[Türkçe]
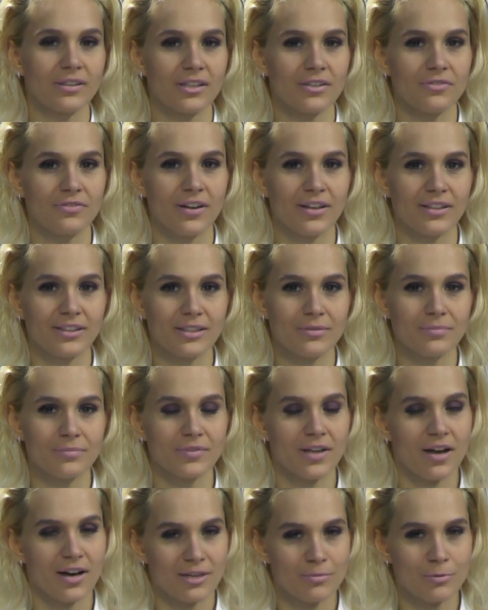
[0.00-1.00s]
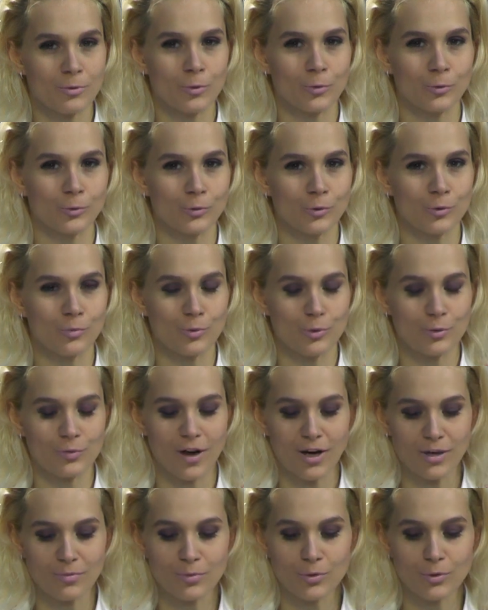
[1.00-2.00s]
efendim. Değerli bir konuğumuz
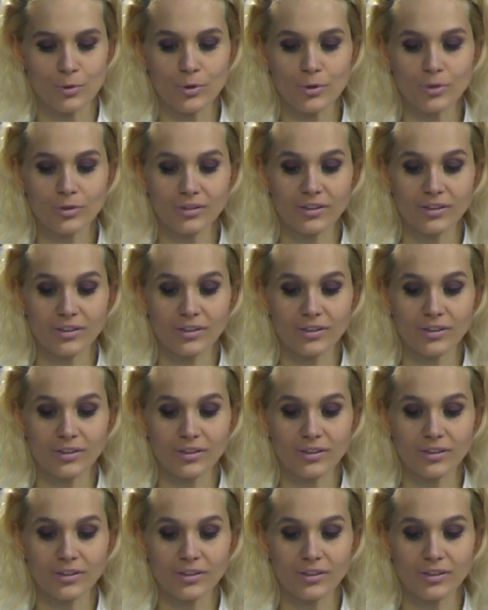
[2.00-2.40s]
var bugün.